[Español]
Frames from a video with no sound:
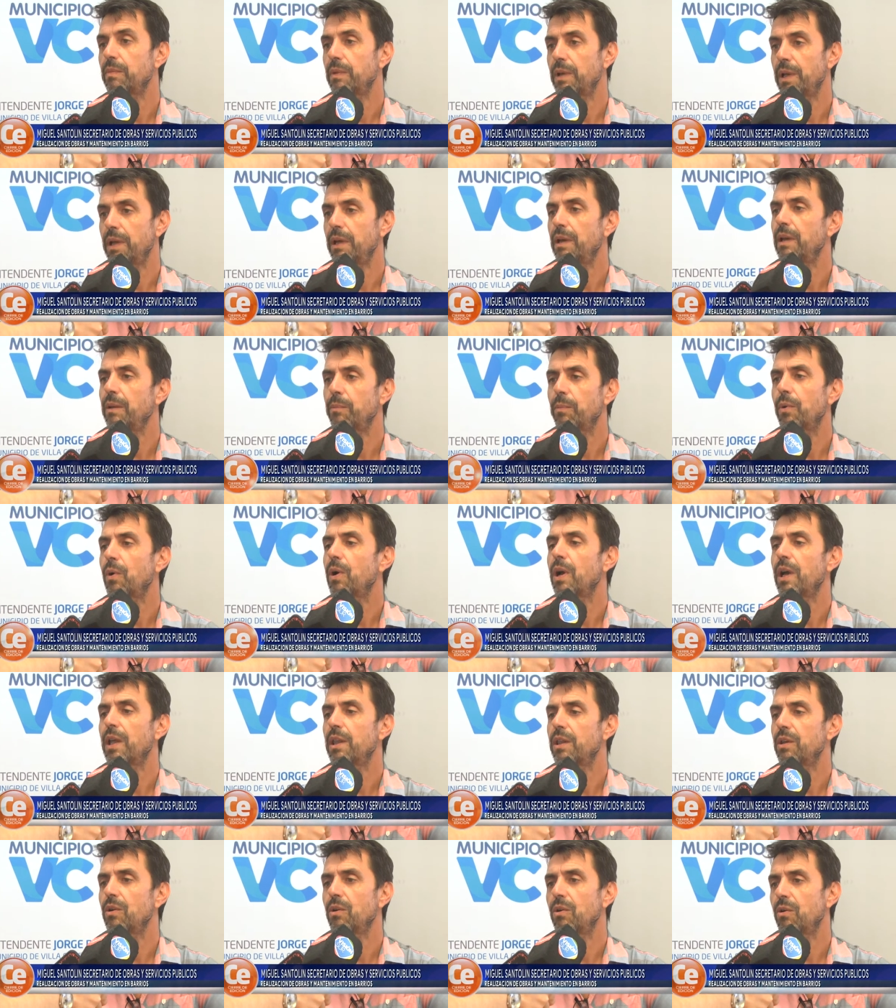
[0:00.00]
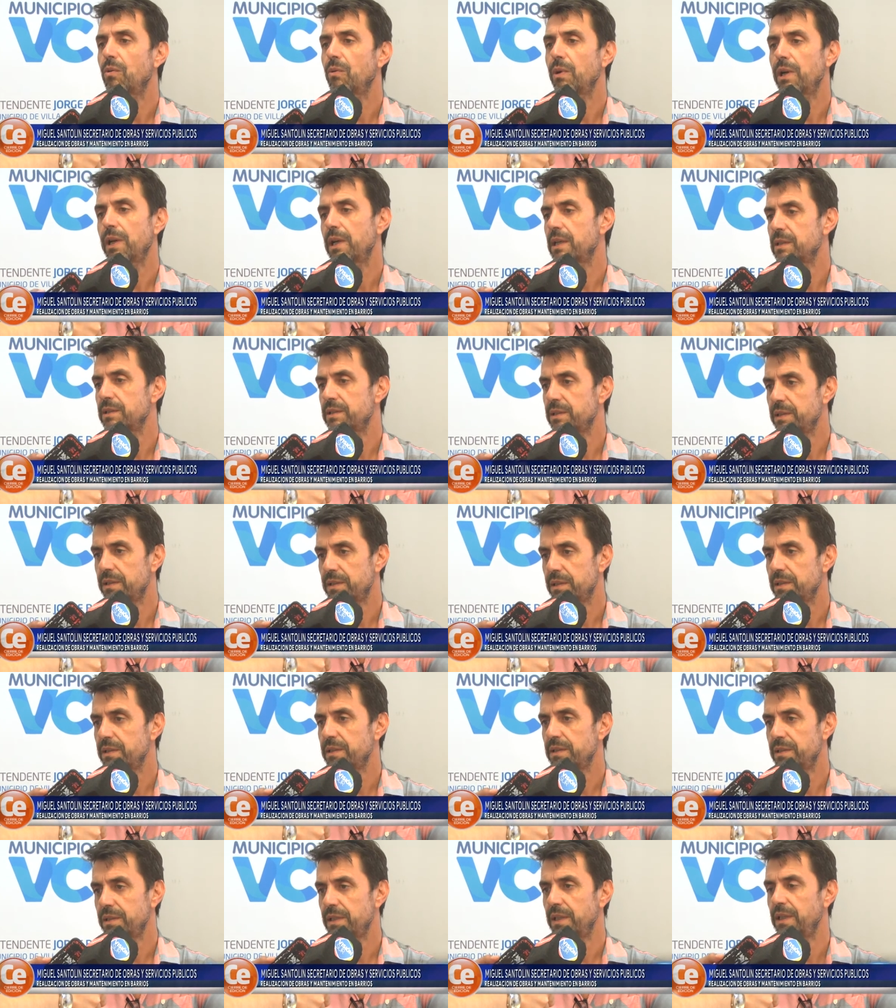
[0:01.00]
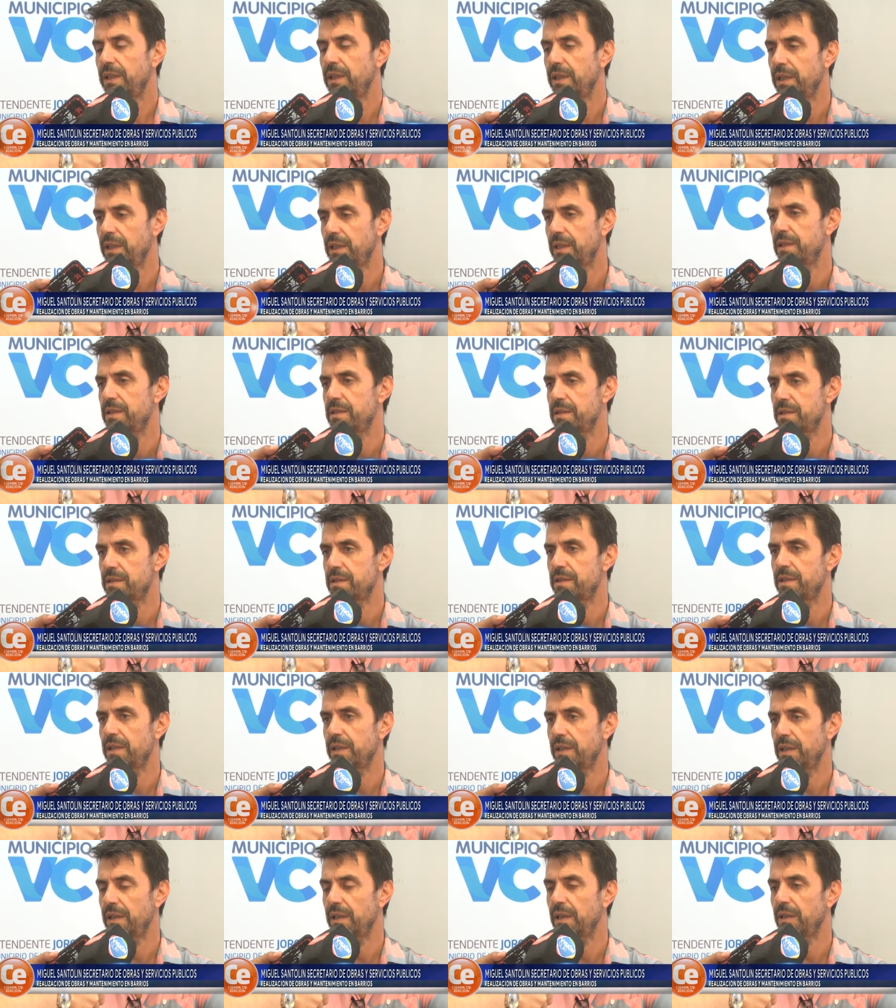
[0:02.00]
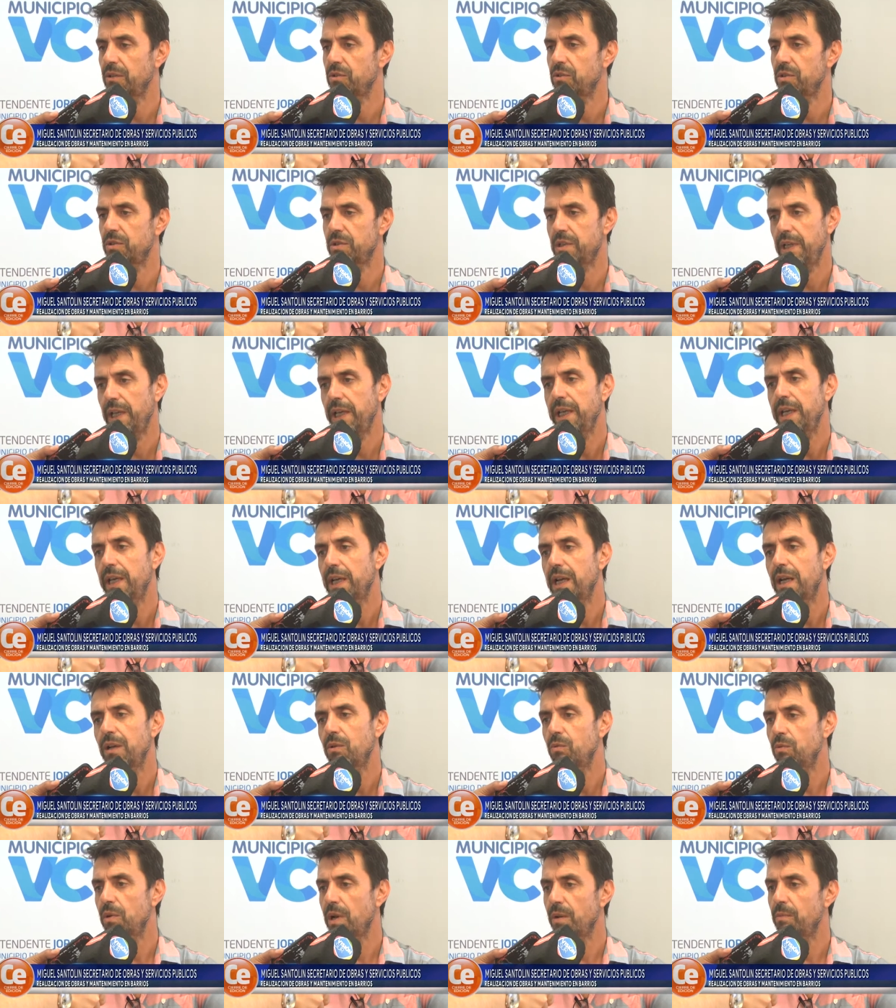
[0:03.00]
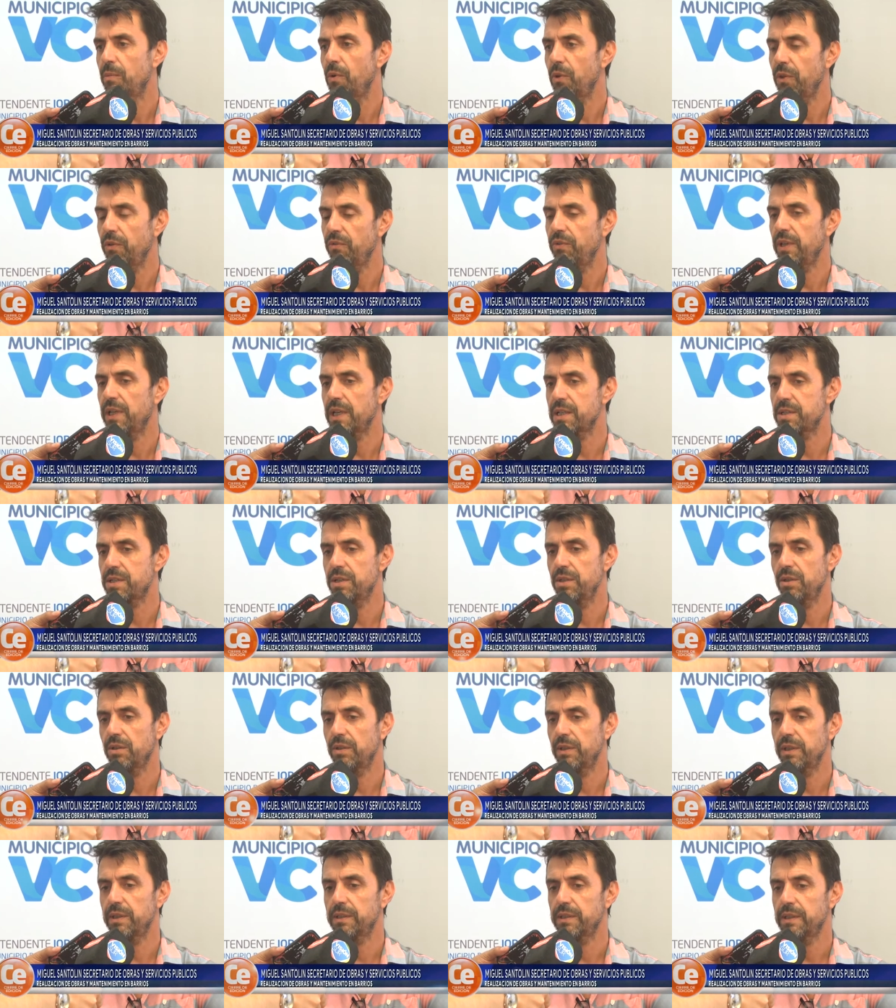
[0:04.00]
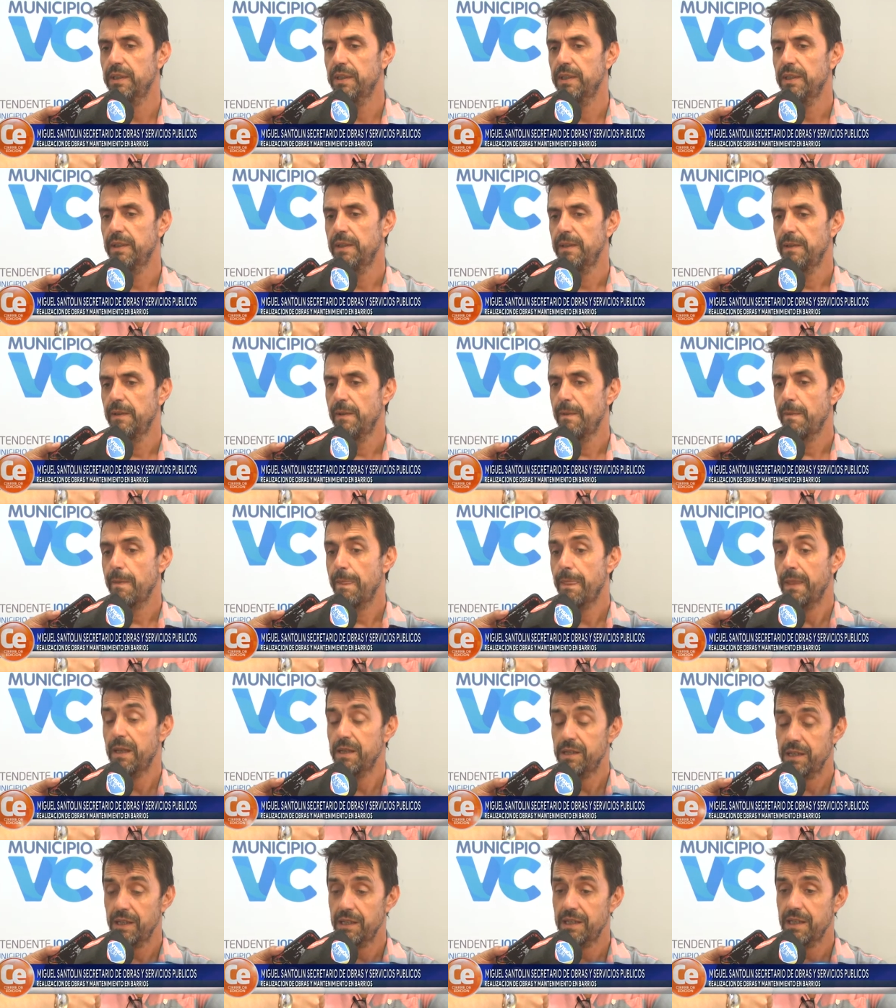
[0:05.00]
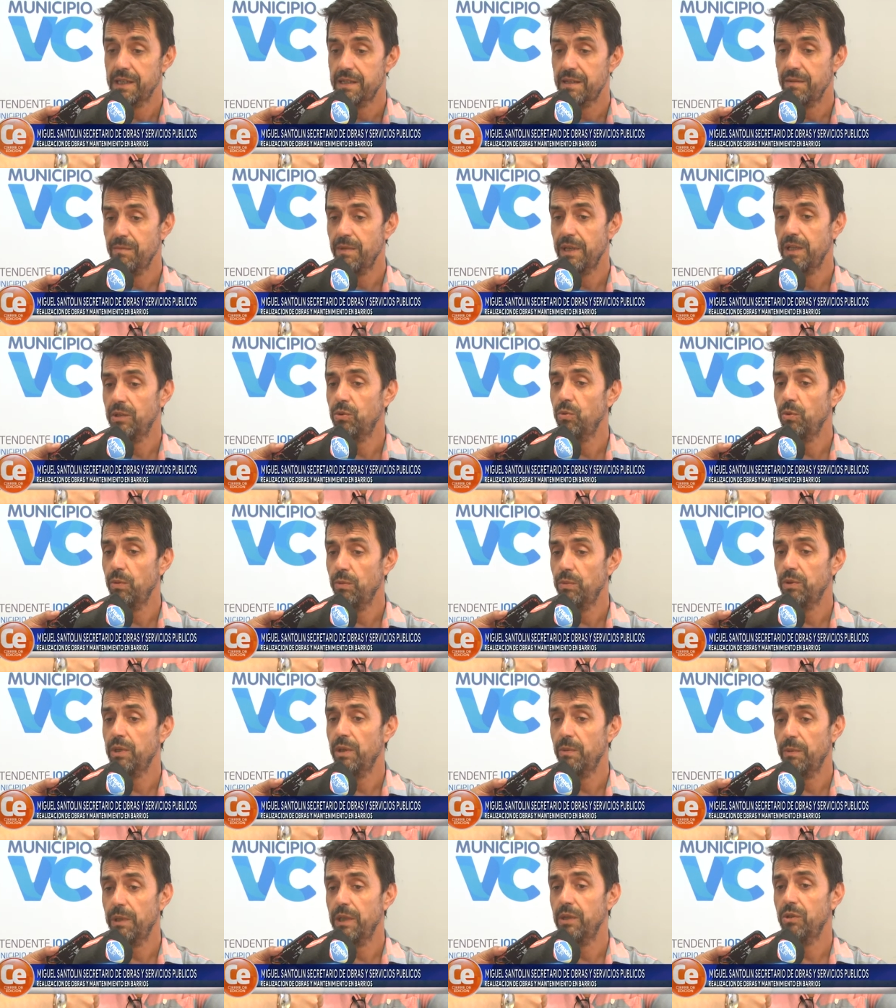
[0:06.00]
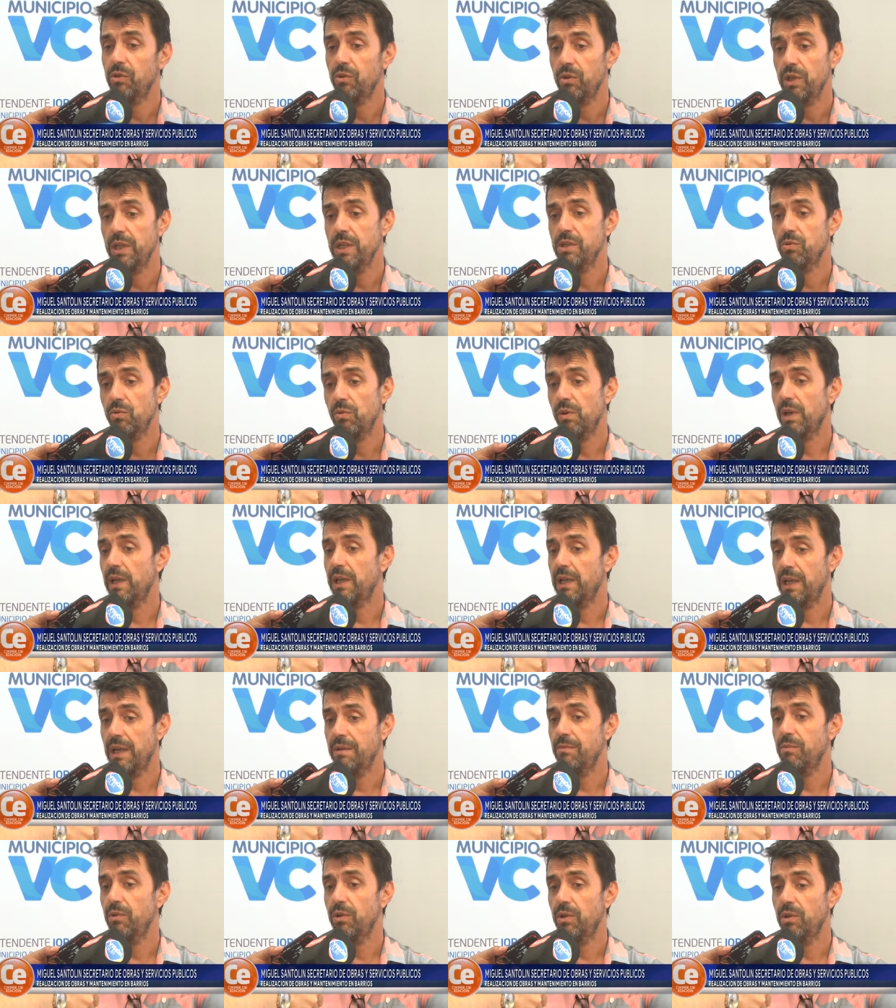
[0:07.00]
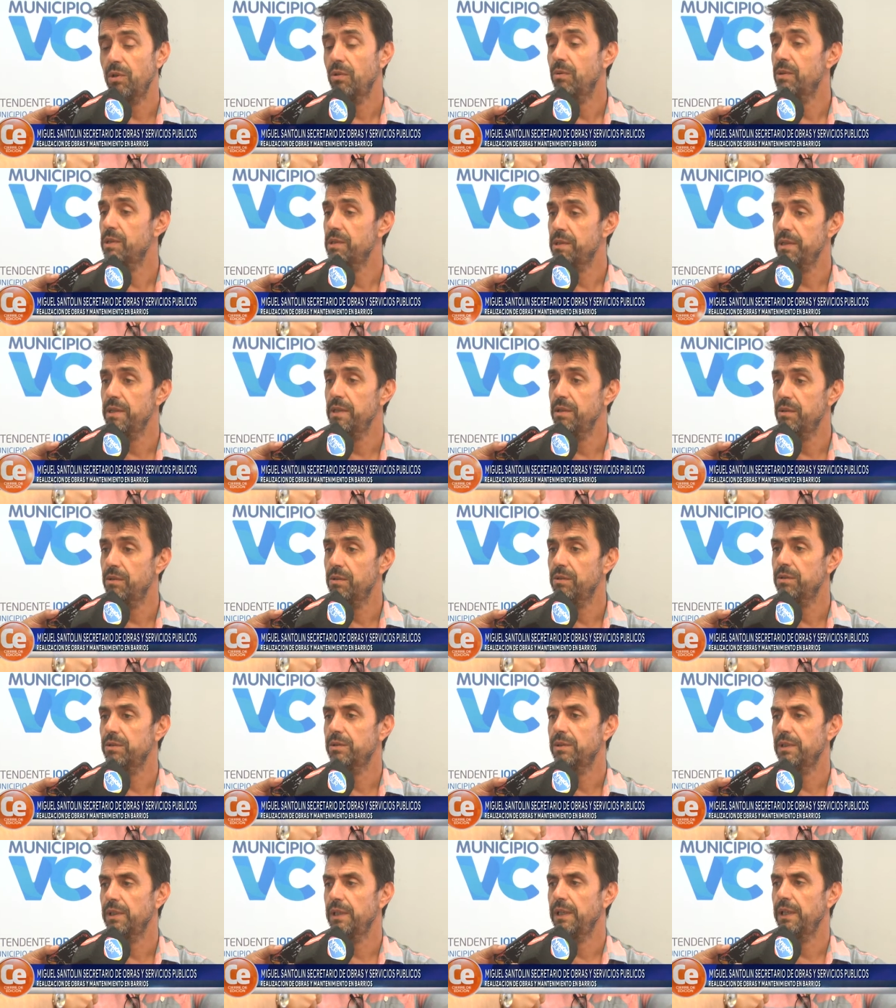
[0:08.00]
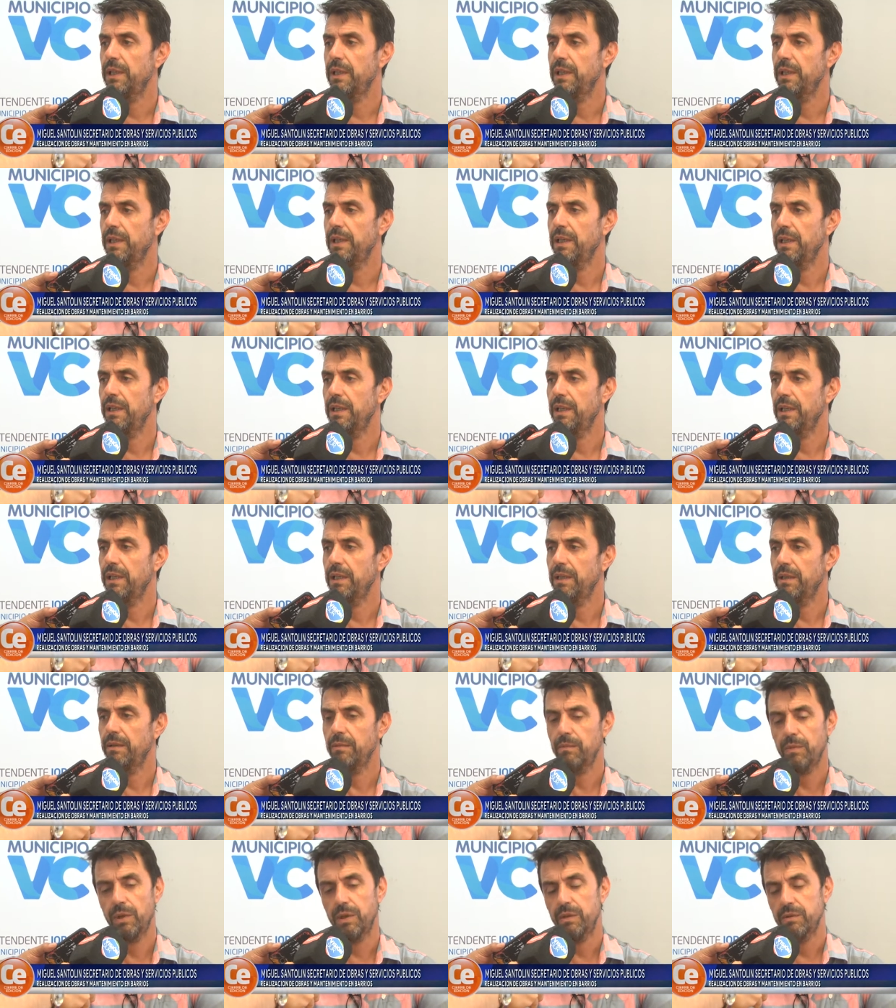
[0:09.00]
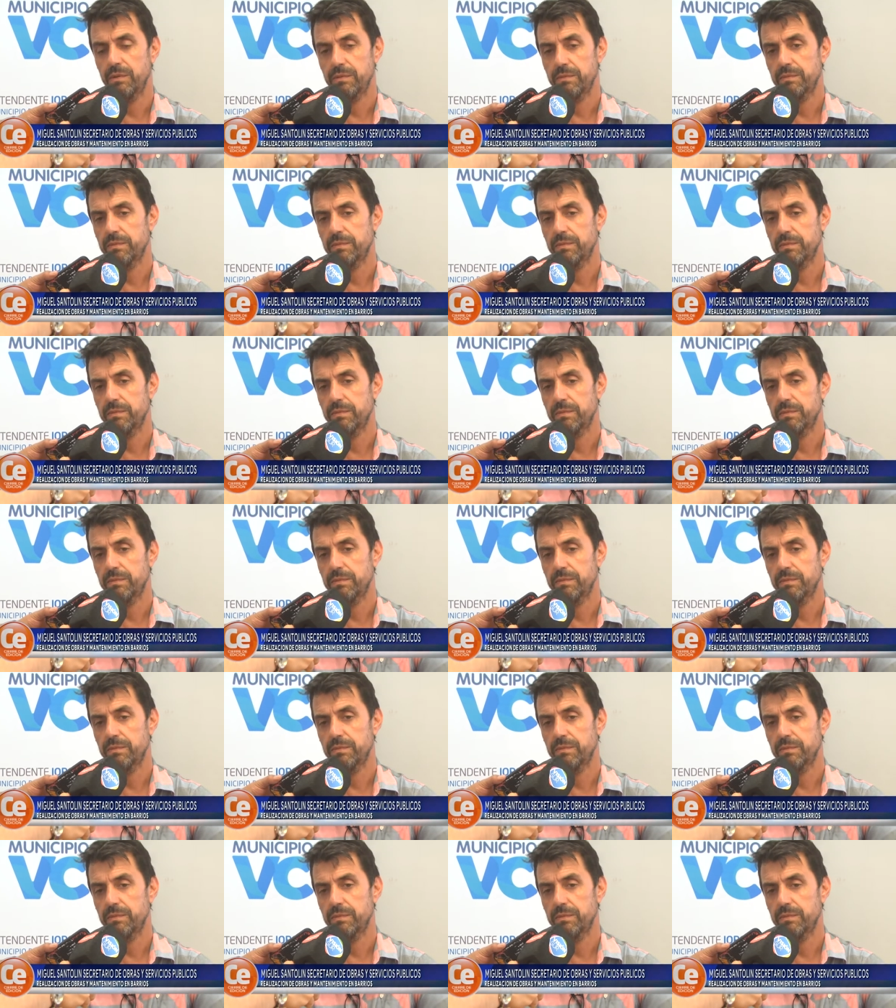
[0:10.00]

en época de obras se tienen algunas modificaciones. Así que esta semana estuvimos terminando con eso, un reclamo de los vecinos, eh, bueno,